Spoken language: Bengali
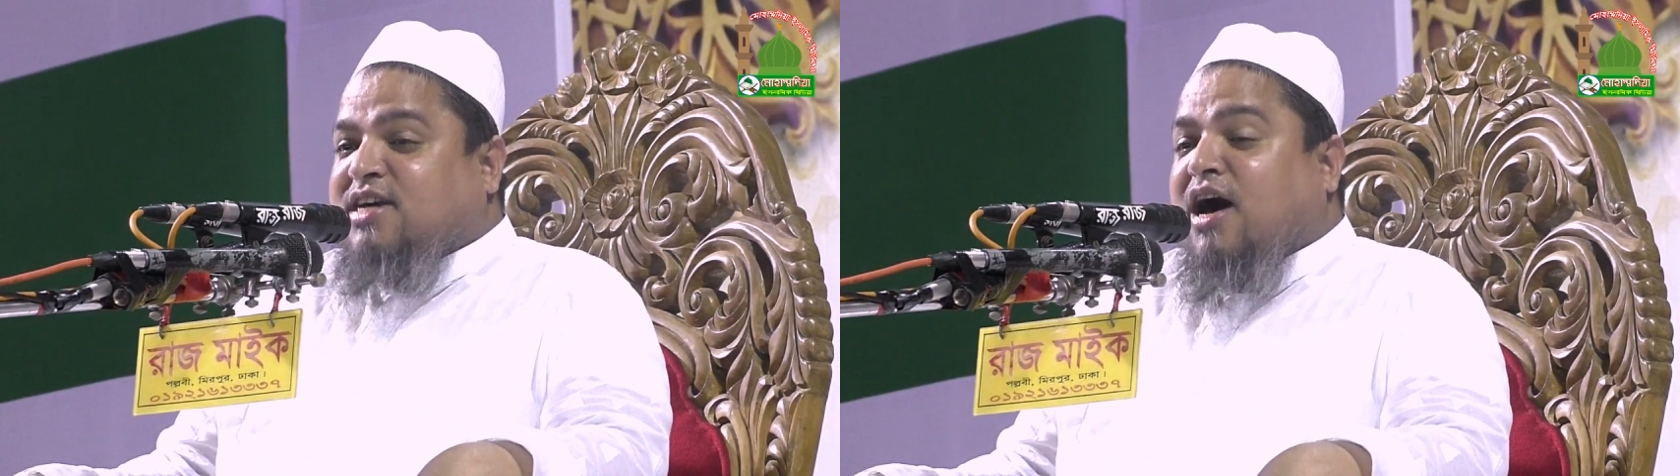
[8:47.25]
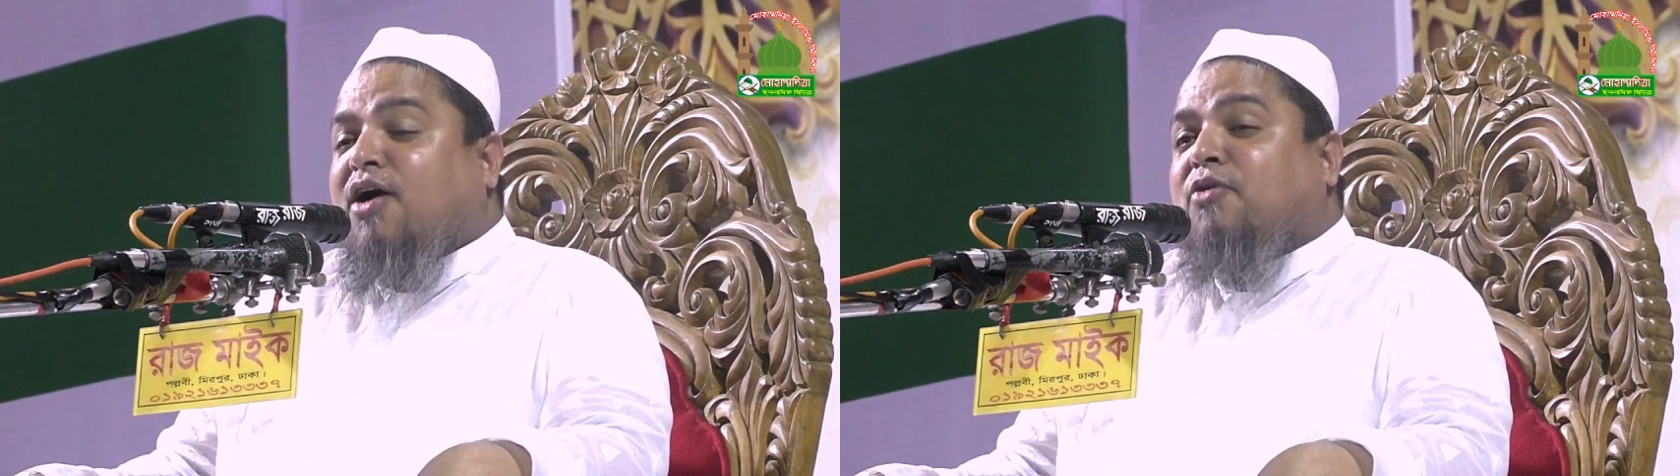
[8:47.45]

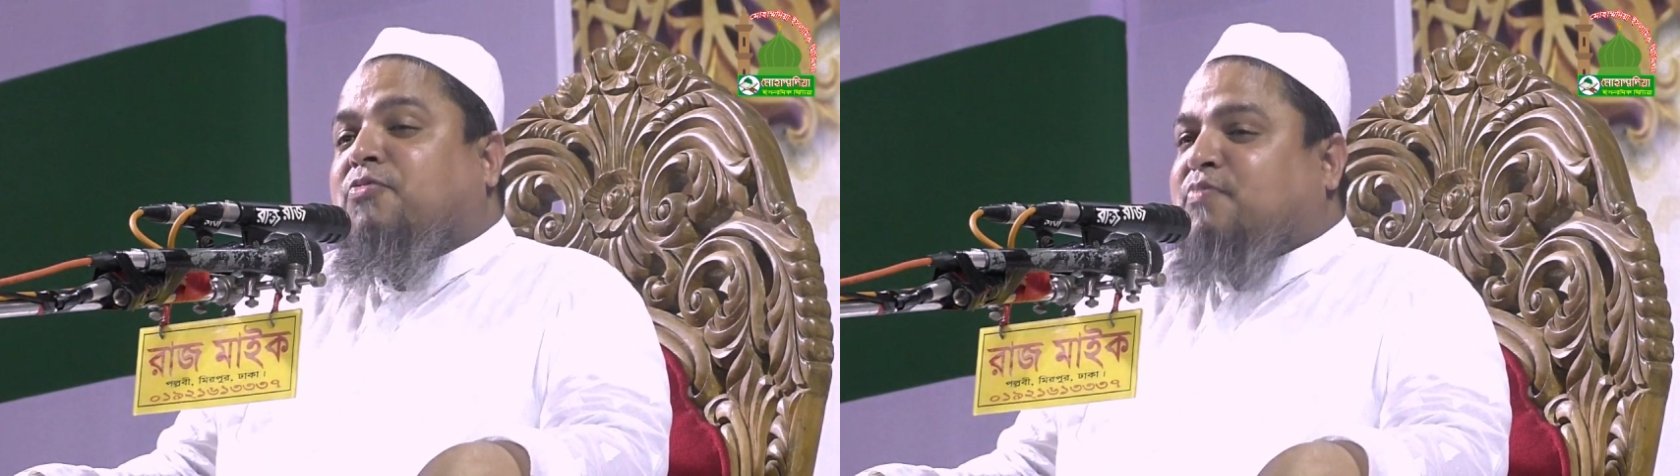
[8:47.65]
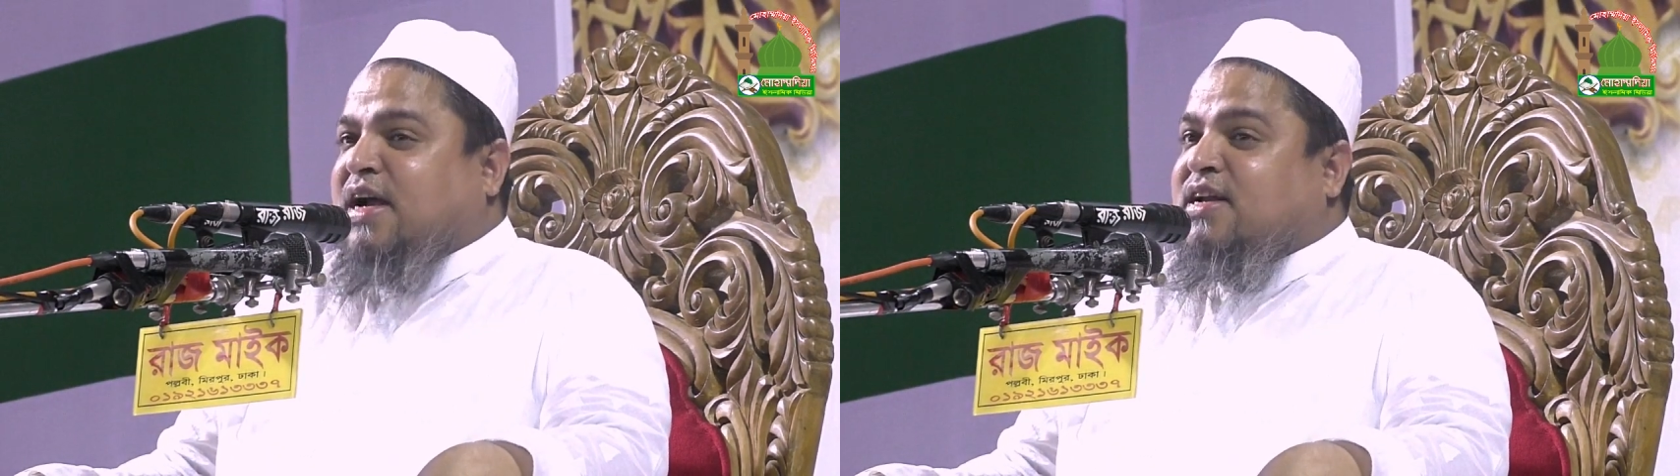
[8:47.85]
যাও
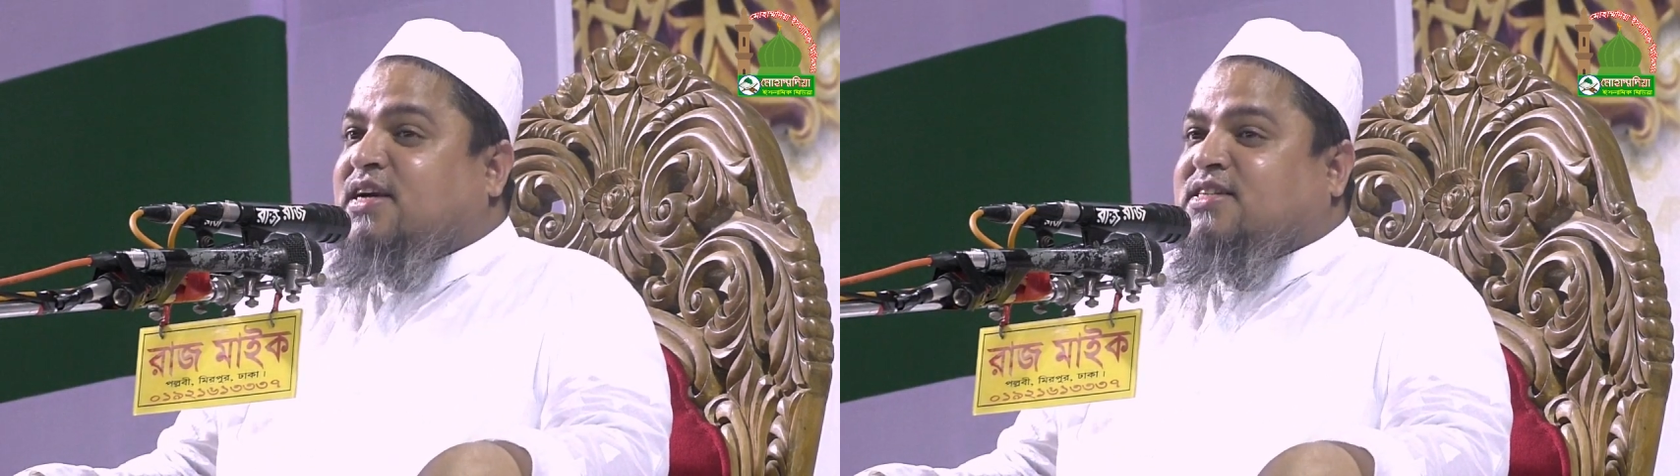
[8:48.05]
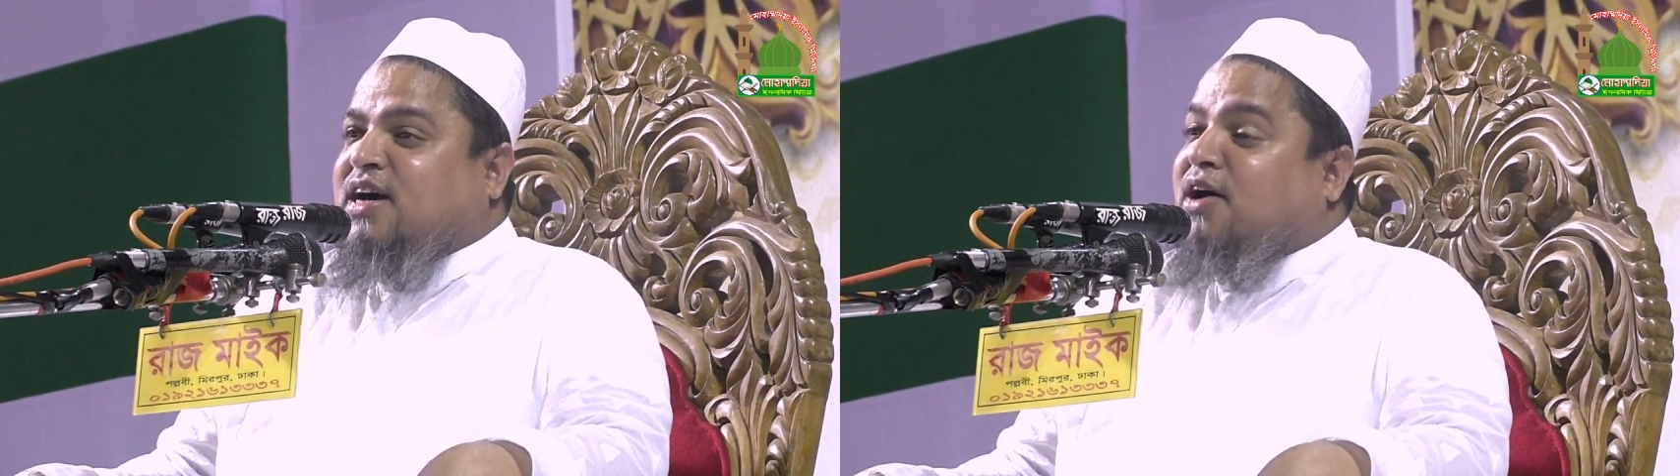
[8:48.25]

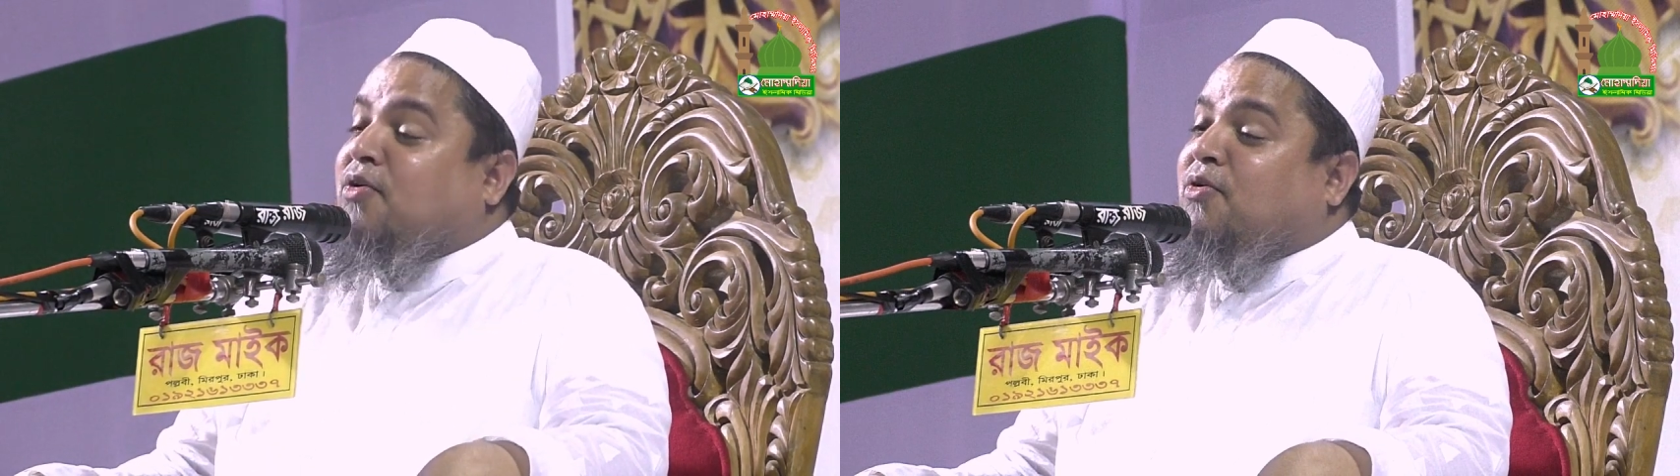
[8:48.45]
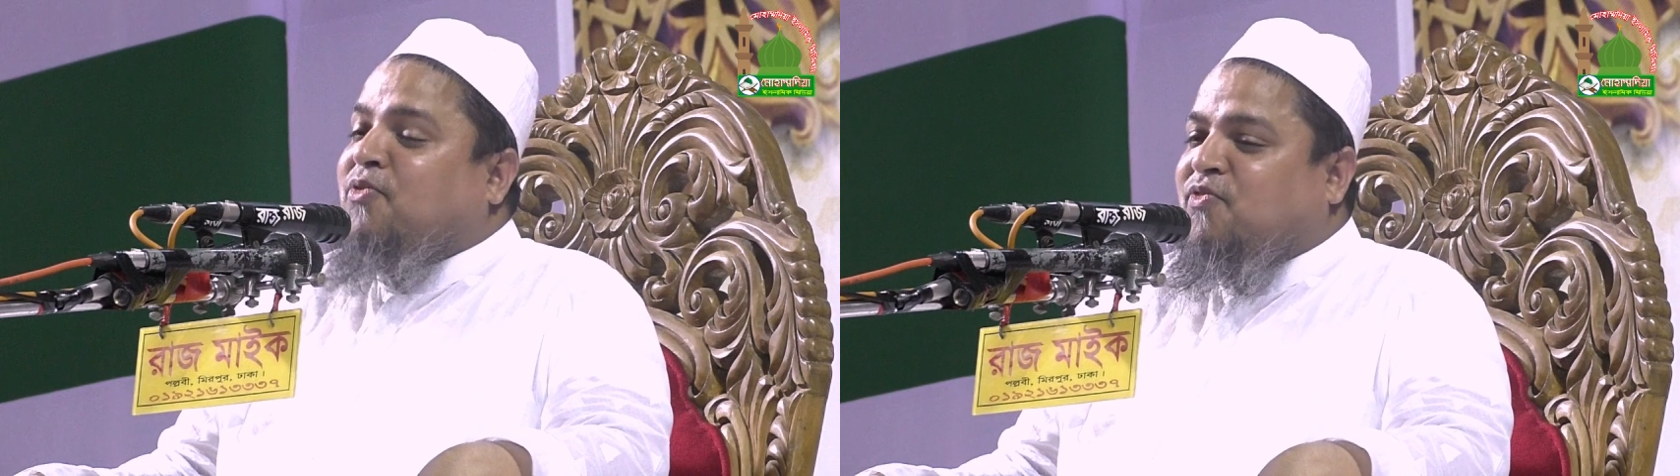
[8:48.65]
মাঠে যাও